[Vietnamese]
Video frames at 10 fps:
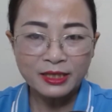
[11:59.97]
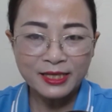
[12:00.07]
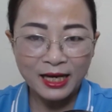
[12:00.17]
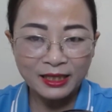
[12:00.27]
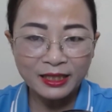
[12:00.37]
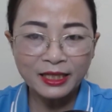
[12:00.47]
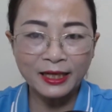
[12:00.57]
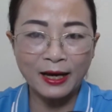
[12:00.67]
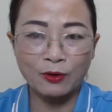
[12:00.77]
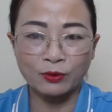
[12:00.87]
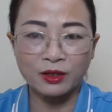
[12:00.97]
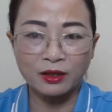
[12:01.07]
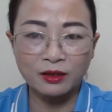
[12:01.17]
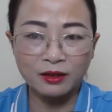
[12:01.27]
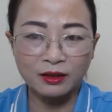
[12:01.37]
chẳng khi nào được
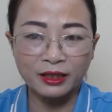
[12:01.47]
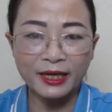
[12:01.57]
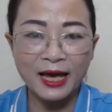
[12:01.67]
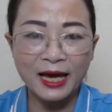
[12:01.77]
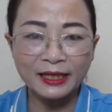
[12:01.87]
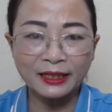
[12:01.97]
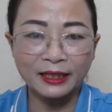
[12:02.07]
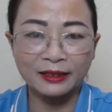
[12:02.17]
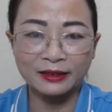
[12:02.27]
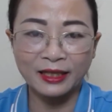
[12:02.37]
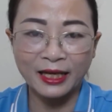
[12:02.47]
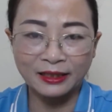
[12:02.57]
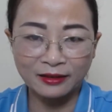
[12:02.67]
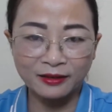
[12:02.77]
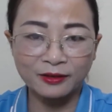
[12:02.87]
hưởng cái ái tình
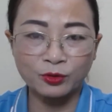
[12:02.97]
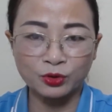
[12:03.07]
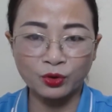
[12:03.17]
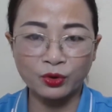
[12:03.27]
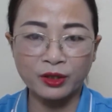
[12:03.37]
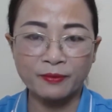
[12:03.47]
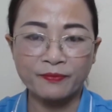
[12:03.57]
thành thực của tôi.